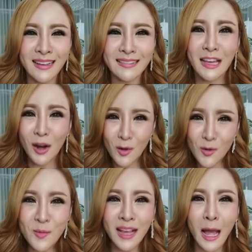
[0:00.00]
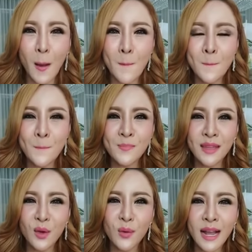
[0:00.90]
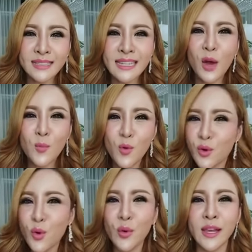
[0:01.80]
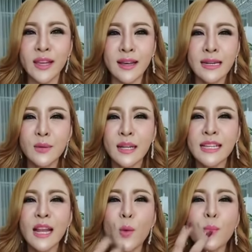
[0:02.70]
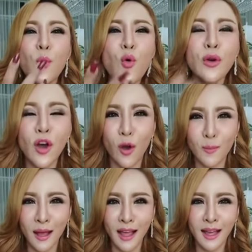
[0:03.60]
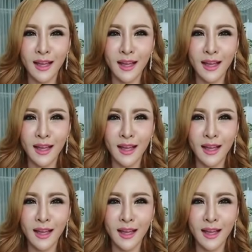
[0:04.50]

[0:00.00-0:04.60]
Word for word: แต่เรารู้ไหมคะ เวลาที่เราพูดคุยหรือเวลาที่เราพูดออกมา